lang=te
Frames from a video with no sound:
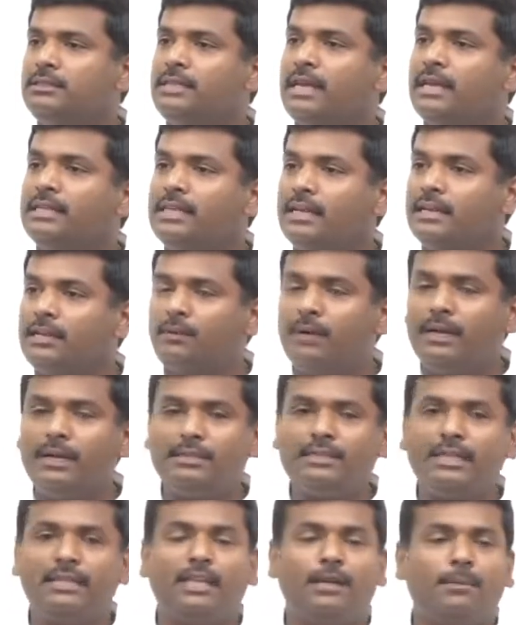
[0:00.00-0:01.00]

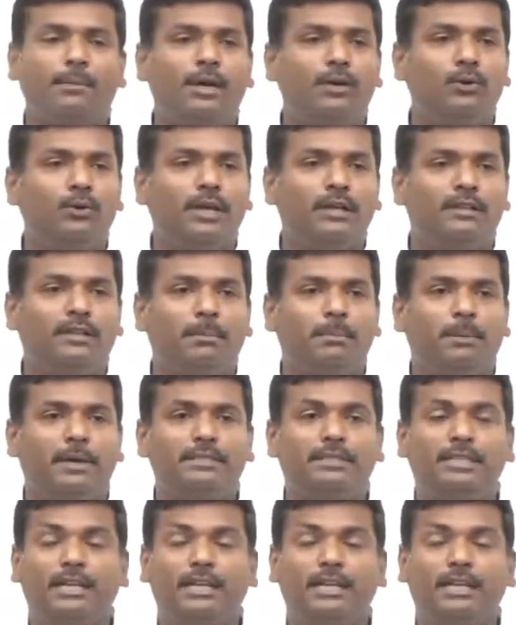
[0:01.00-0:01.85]
చేసేటువంటి సందర్భాలు ఉండే తప్ప